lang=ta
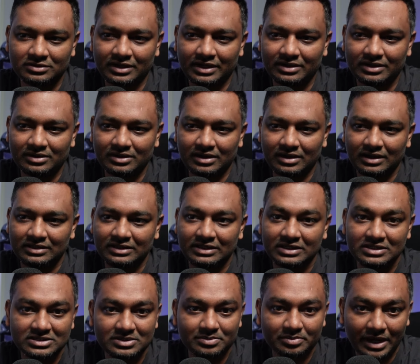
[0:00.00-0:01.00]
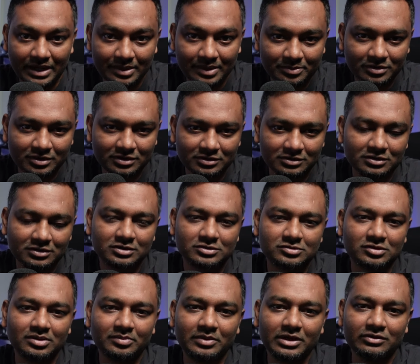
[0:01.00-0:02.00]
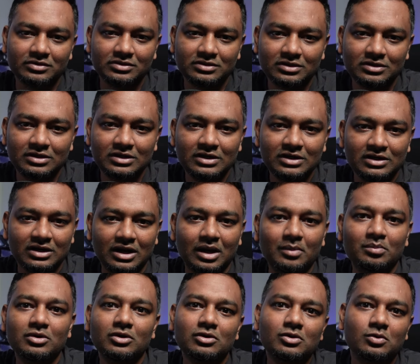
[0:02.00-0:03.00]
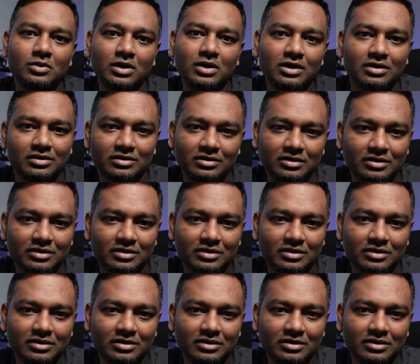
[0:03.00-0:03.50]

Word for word: அண்டு அதை நினச்சி பயப்படுறது ஸோ இந்தமாரி வந்து நம்மளுக்குள்ளார இருக்கிற